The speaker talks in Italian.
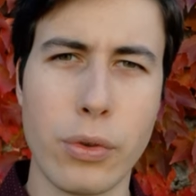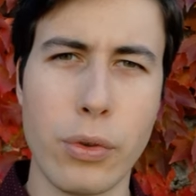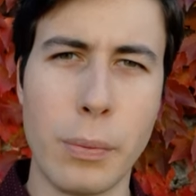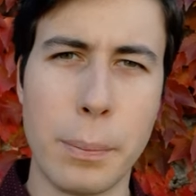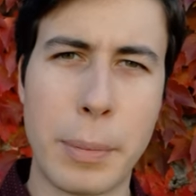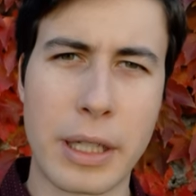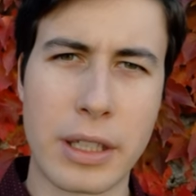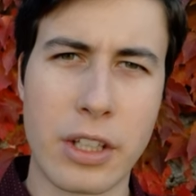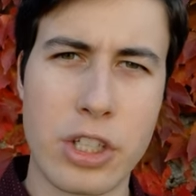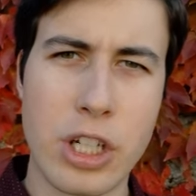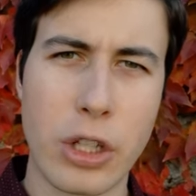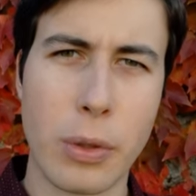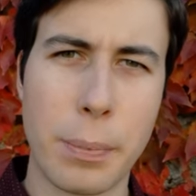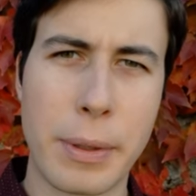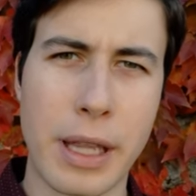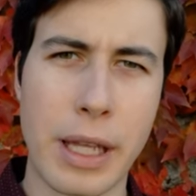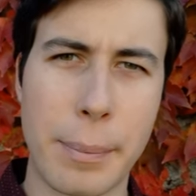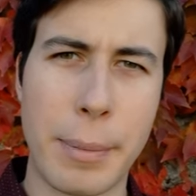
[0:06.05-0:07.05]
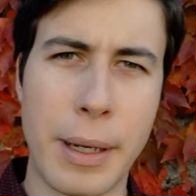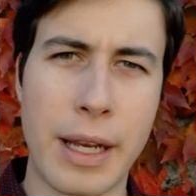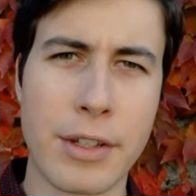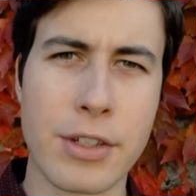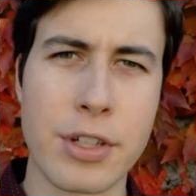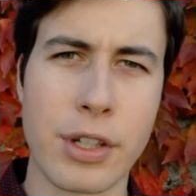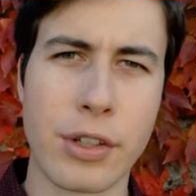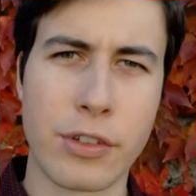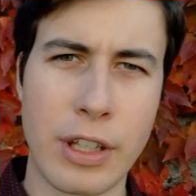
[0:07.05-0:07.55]
Un partigiano per la
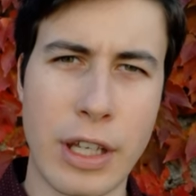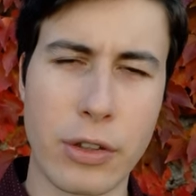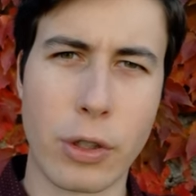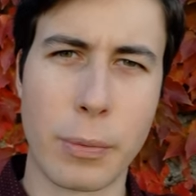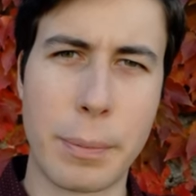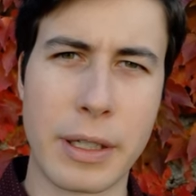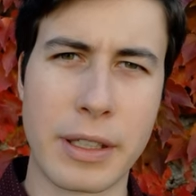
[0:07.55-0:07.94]
pace, Sandro